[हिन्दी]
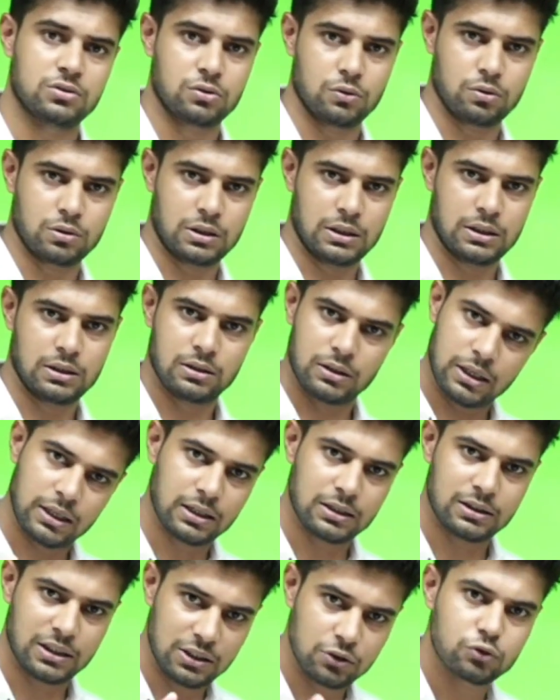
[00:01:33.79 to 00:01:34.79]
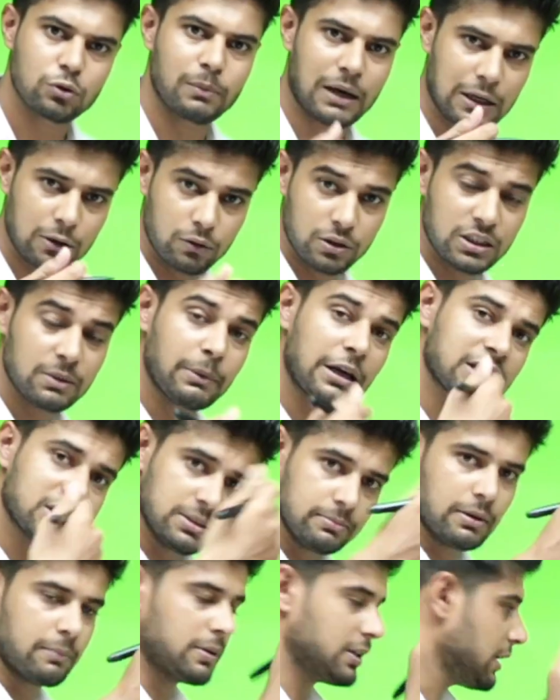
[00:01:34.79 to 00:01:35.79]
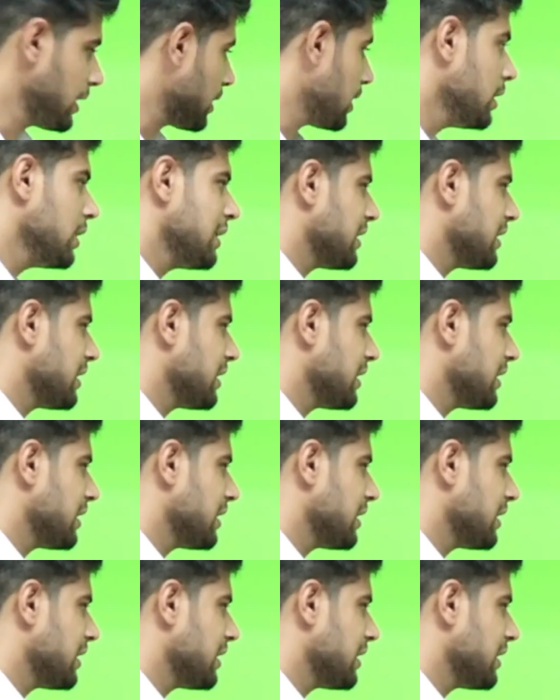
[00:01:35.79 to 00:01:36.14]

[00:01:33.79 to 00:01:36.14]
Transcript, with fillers: होते हैं ठीक है तीन मान लो ये मैक्सिमम ठीक है